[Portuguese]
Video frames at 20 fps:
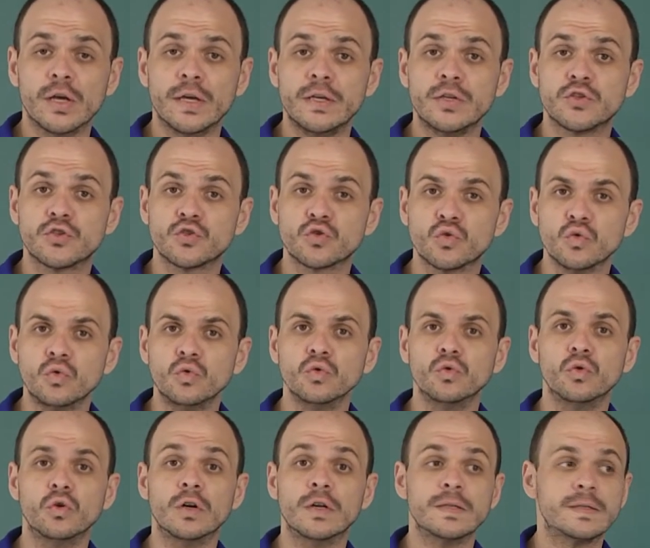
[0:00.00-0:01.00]

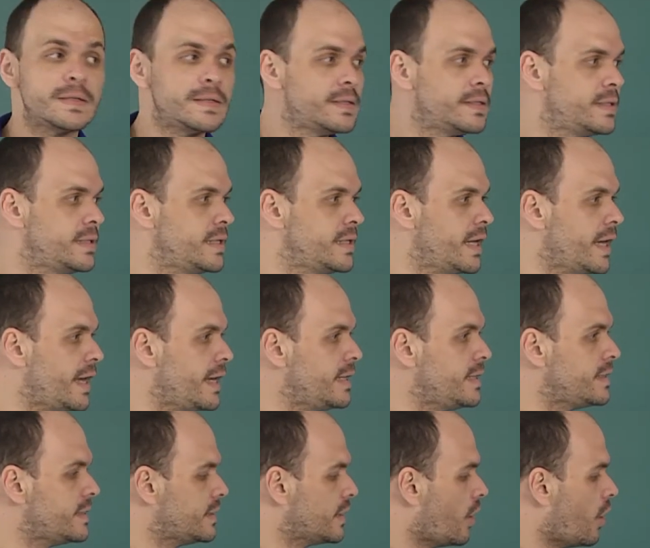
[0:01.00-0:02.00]
estudo,
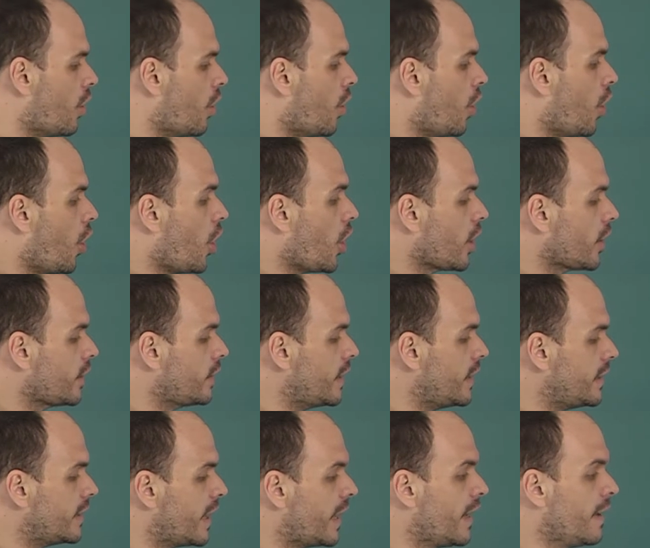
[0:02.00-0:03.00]
ciência,
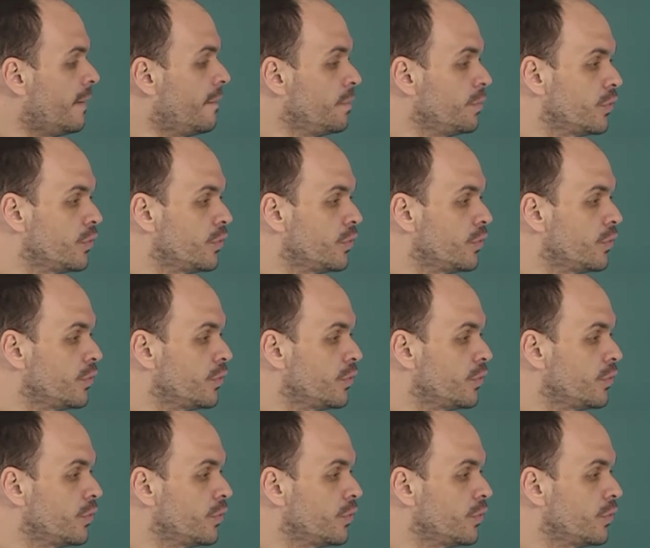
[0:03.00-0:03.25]
ordem, né?